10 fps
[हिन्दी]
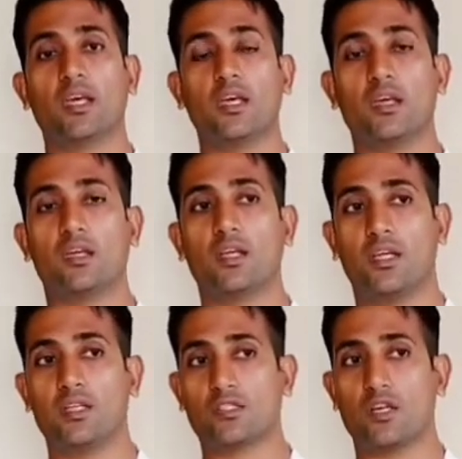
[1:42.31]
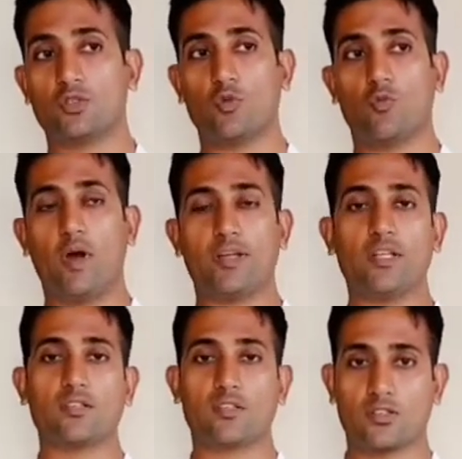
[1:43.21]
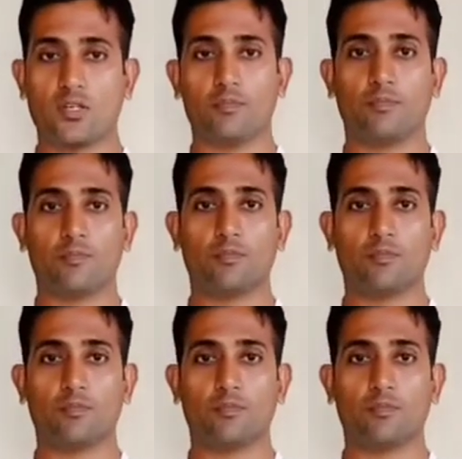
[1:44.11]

कि इसका जो फाइटिंग सिस्टम